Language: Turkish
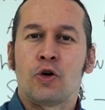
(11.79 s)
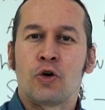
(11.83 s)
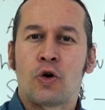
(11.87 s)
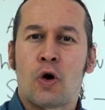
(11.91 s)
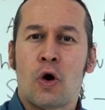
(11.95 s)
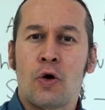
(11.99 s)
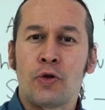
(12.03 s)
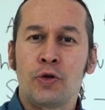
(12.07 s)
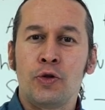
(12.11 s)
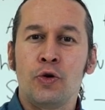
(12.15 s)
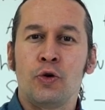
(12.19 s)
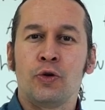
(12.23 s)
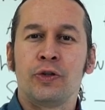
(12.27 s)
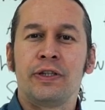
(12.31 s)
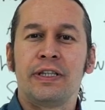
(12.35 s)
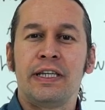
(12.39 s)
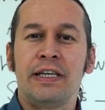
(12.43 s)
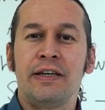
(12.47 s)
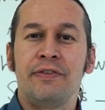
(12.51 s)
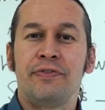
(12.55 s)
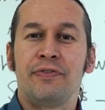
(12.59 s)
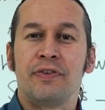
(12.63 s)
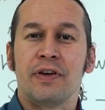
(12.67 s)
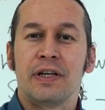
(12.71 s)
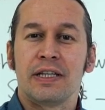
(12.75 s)

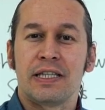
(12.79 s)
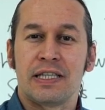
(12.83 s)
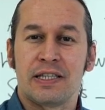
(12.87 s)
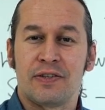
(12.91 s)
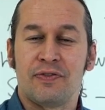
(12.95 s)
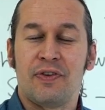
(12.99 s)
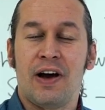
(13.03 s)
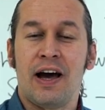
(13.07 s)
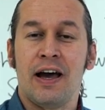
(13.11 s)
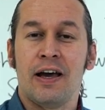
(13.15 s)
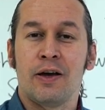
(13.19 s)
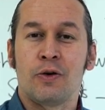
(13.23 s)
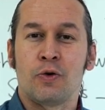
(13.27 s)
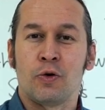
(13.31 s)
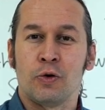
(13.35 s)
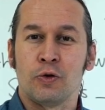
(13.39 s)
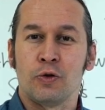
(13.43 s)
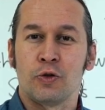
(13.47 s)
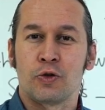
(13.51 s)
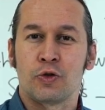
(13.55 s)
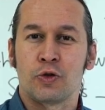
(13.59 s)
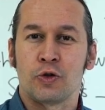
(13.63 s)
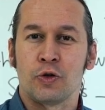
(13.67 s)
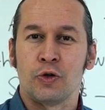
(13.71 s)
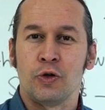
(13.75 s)
Konjunktif 2
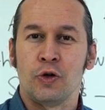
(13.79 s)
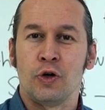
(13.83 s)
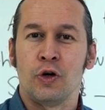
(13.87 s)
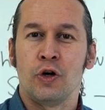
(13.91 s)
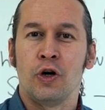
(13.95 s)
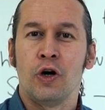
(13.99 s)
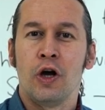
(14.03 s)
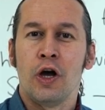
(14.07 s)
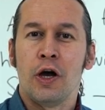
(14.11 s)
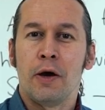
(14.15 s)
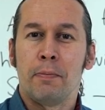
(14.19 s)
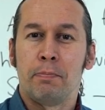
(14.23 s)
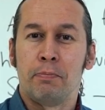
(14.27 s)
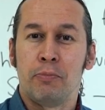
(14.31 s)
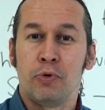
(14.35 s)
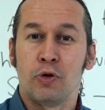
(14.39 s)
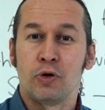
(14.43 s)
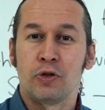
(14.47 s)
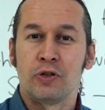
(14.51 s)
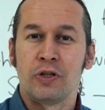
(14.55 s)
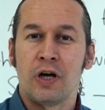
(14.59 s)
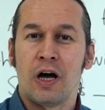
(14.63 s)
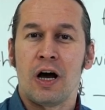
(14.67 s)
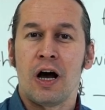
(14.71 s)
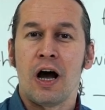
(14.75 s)
konusunu
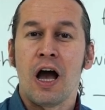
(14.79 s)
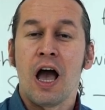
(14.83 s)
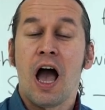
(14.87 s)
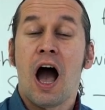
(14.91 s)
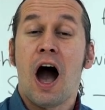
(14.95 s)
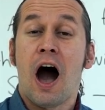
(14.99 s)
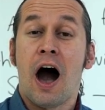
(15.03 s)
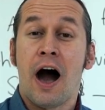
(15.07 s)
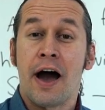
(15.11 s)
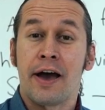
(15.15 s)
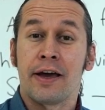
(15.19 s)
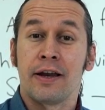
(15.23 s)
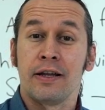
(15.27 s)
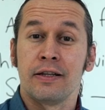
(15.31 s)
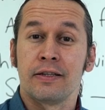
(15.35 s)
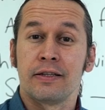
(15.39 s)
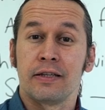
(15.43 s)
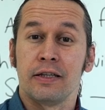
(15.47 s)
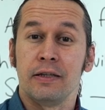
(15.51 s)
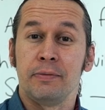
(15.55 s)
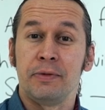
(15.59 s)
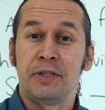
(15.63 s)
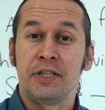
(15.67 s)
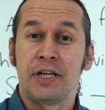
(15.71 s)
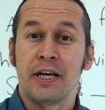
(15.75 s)
burada
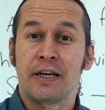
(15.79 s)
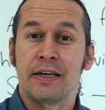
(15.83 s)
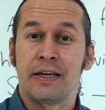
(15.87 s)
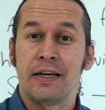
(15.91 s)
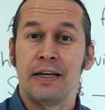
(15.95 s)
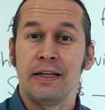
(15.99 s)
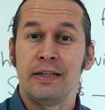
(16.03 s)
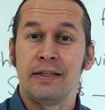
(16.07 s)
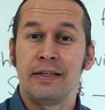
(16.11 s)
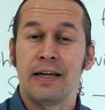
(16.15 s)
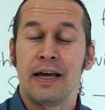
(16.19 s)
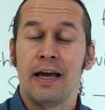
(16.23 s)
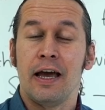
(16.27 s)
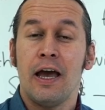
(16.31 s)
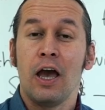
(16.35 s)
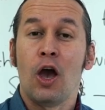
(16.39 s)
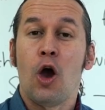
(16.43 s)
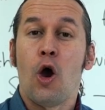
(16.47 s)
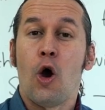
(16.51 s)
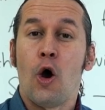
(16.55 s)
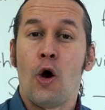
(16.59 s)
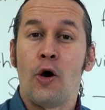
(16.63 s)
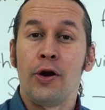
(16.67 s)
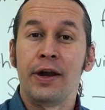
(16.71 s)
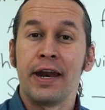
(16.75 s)
ayrıntılı bir şekilde
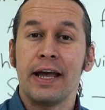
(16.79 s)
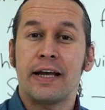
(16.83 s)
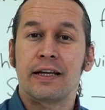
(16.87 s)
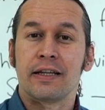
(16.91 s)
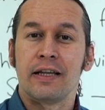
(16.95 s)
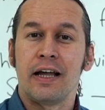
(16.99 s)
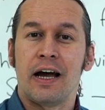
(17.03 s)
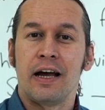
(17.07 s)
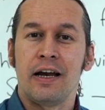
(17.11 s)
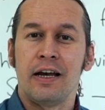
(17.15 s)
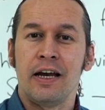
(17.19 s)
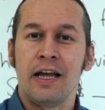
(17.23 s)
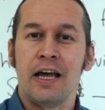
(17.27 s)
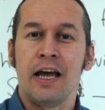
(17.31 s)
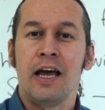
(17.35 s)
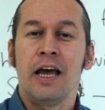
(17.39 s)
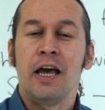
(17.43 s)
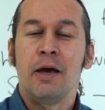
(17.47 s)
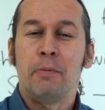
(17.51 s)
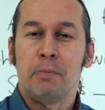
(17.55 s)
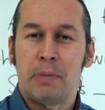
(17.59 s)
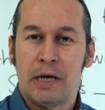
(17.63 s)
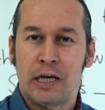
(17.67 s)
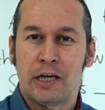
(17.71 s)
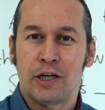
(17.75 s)
örneklerle
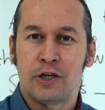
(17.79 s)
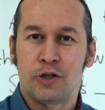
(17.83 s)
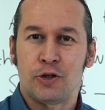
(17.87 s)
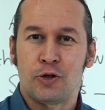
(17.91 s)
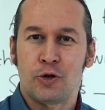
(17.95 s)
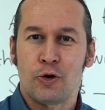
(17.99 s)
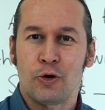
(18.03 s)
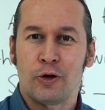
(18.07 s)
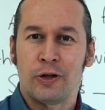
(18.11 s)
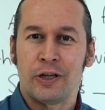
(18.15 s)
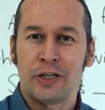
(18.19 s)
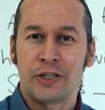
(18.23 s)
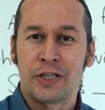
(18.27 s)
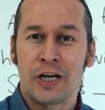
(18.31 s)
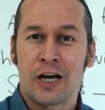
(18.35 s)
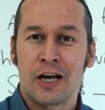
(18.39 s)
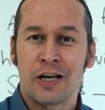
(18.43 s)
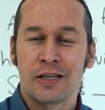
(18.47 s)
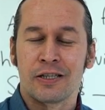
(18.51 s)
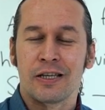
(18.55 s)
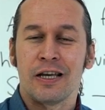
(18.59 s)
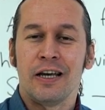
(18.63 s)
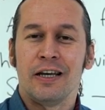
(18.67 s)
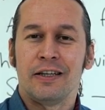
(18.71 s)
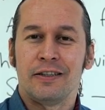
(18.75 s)
pekiştiriyor
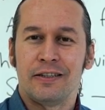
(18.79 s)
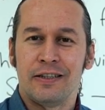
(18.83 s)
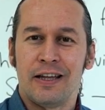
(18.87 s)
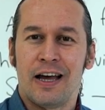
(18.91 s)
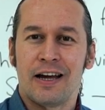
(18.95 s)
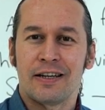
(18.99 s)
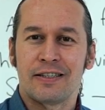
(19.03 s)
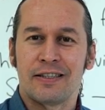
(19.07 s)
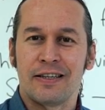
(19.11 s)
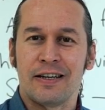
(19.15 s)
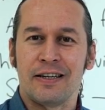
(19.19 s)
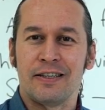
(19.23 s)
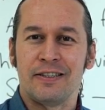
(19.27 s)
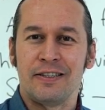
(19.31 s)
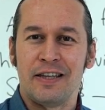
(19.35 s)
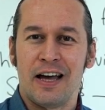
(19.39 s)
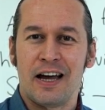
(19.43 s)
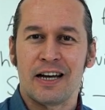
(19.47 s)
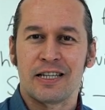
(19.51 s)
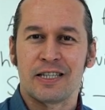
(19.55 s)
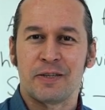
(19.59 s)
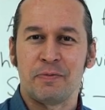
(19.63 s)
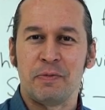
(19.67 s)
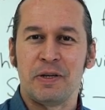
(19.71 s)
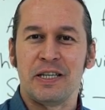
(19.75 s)
olacağız. Dilerseniz
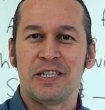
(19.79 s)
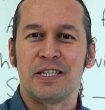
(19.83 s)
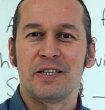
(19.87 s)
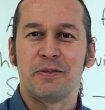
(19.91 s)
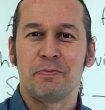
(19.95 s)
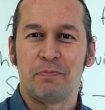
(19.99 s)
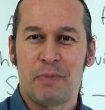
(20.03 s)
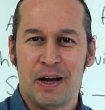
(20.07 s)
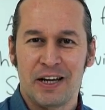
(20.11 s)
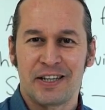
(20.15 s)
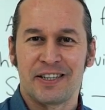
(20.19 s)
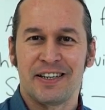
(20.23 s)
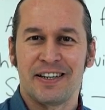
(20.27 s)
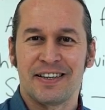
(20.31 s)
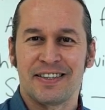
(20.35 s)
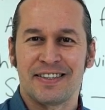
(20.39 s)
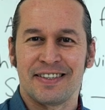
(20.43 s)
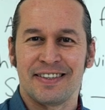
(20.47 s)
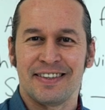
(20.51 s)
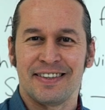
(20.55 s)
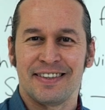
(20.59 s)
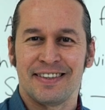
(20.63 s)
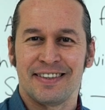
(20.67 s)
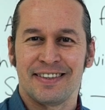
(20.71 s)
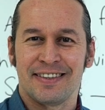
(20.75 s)
dersimiz
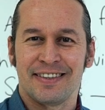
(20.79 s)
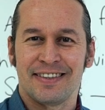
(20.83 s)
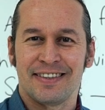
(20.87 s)
başlasın.